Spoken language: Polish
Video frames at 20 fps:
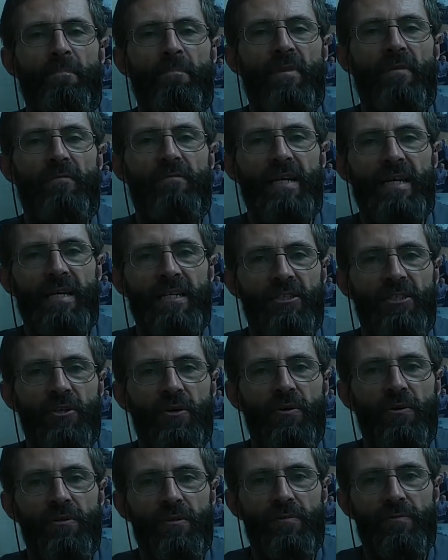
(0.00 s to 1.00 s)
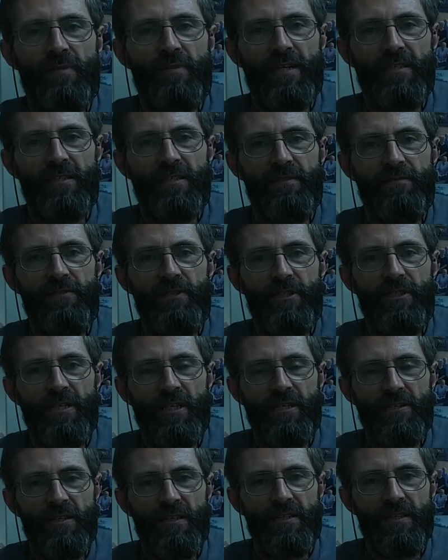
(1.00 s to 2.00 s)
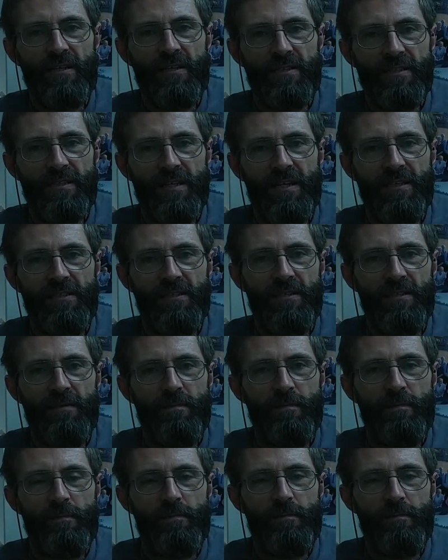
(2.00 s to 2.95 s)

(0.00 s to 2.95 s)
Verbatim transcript: w Laetoli, w, w dzisiejszej Tanzanii.